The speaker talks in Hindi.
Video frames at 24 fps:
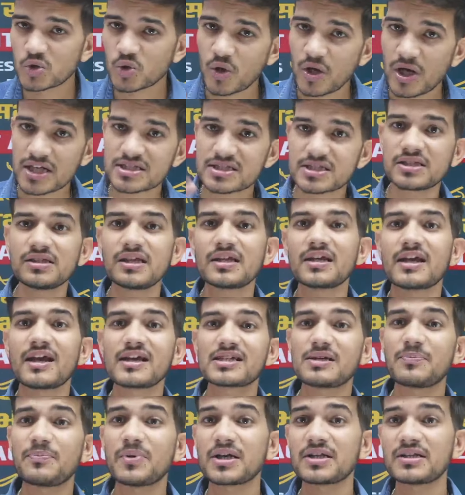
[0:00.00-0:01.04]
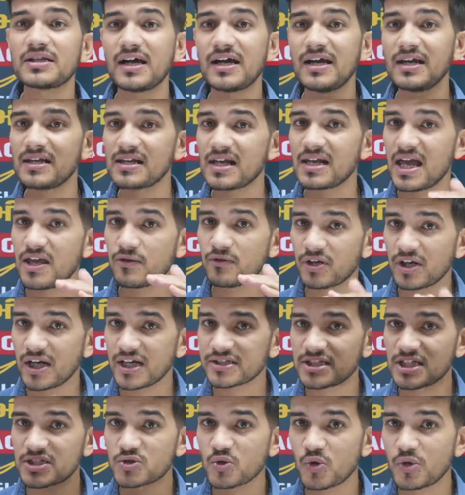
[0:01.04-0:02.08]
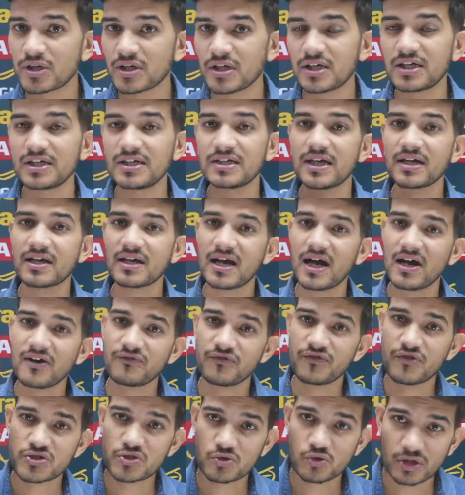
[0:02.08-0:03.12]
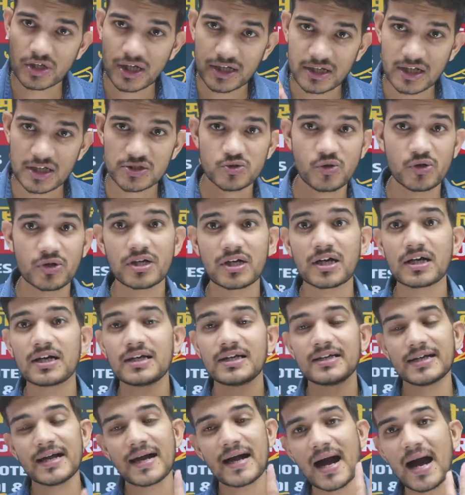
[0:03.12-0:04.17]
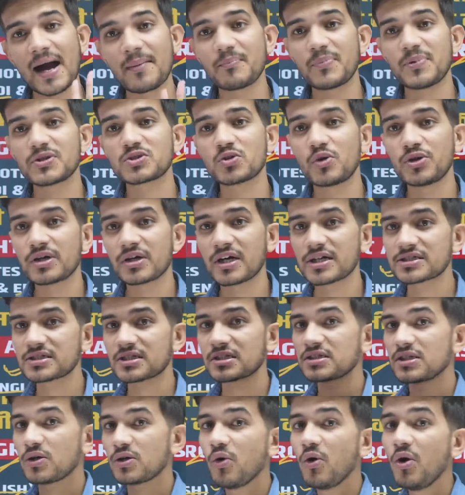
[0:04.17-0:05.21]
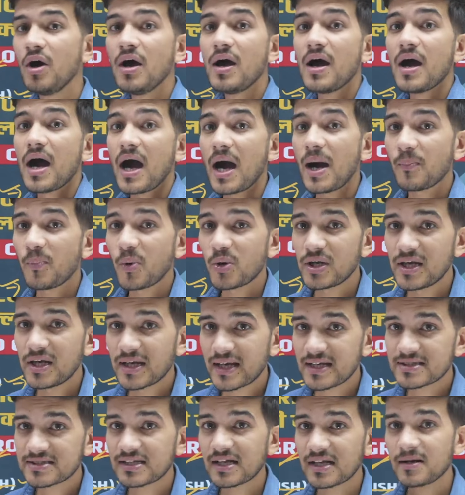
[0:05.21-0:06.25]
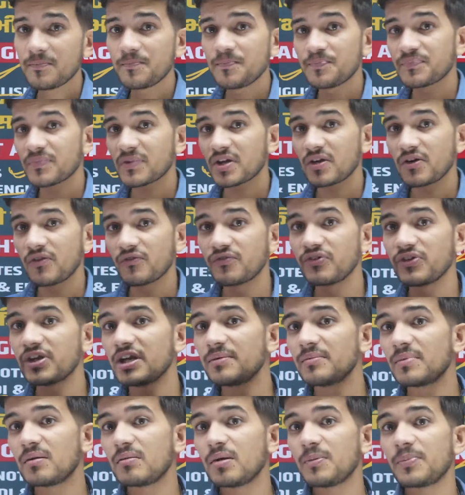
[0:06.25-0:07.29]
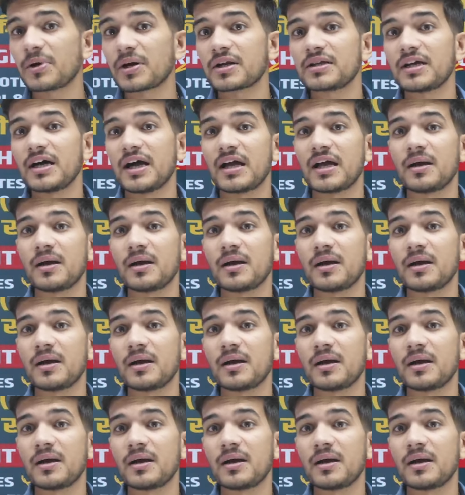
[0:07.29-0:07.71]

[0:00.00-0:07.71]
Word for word: तो अच्छी तरीके से पढ़ना है लाइव क्लासेस ज्वाइन करनी है काफी स्टूडेंट ने ज्वाइन कर ली है आप भी ज्वाइन कर सकते हो आप बोलेंगे सर फ्री में भी पढ़ना